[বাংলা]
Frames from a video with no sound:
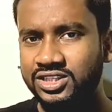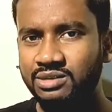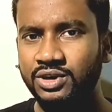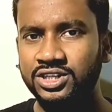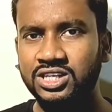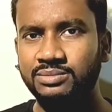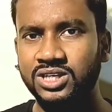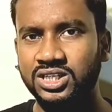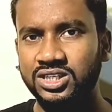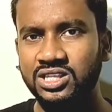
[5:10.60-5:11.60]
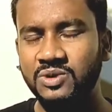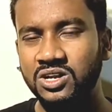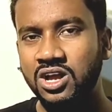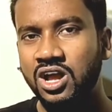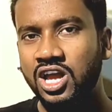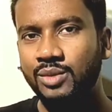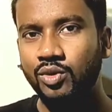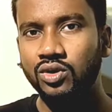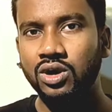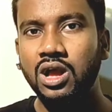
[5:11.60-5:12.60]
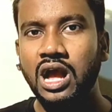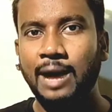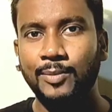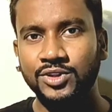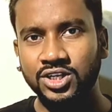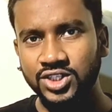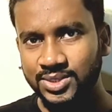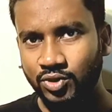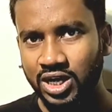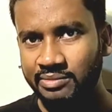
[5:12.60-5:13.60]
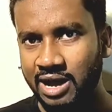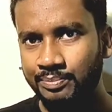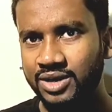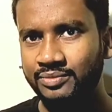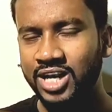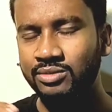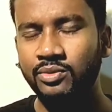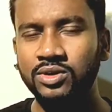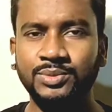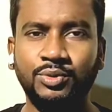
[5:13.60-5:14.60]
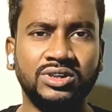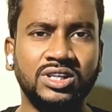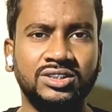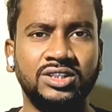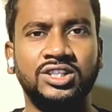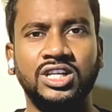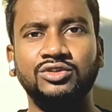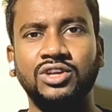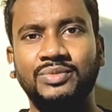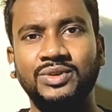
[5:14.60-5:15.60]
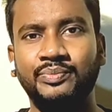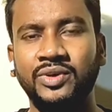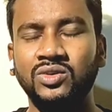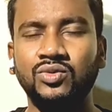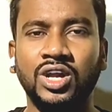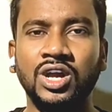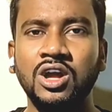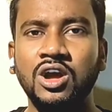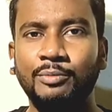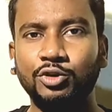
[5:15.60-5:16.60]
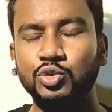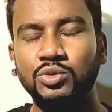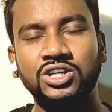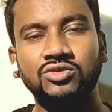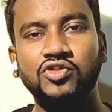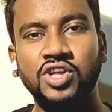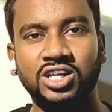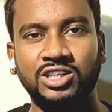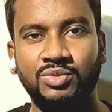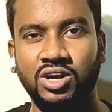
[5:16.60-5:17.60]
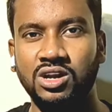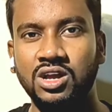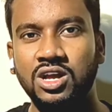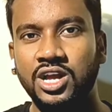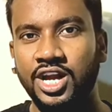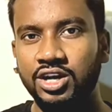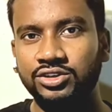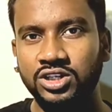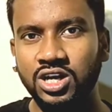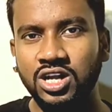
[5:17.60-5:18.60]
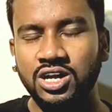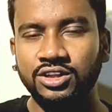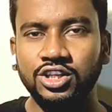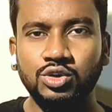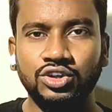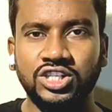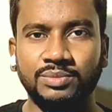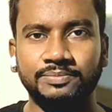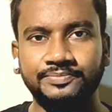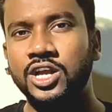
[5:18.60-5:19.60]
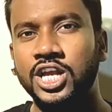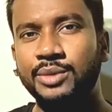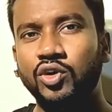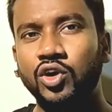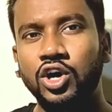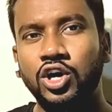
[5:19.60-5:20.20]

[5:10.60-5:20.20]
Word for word: স্টেপ বাই স্টেপ সাজাই দিবেন এবং আপনাদেরকে যেটা বললাম আপনার ভ্যালুয়েবল যে প্রোডাক্ট আছে সেটা কিন্তু আপনি প্রিন্ট করে প্রথমে কিন্তু দিয়ে রাখতে পারেন এটা হচ্ছে তৃতীয় স্টেপ এবং